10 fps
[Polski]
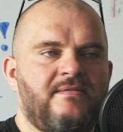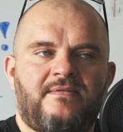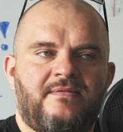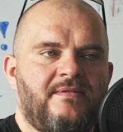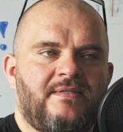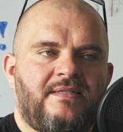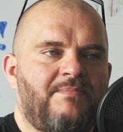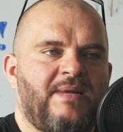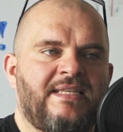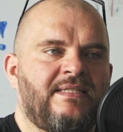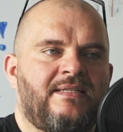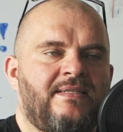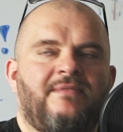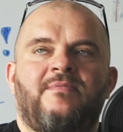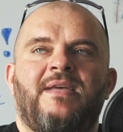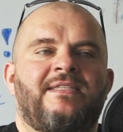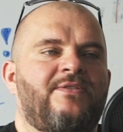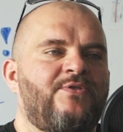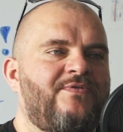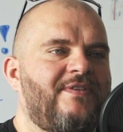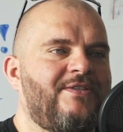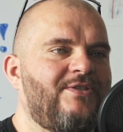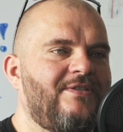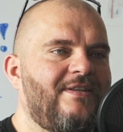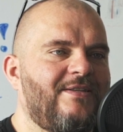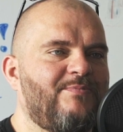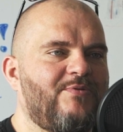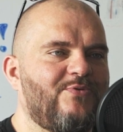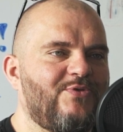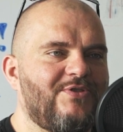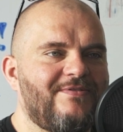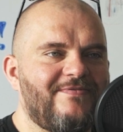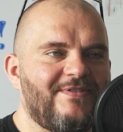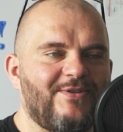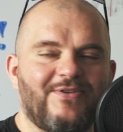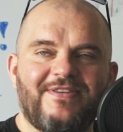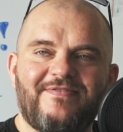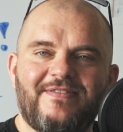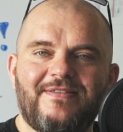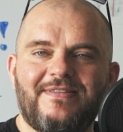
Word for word: to, to jest na plastę, całe miasto świeci, light pollution wysokie, tak.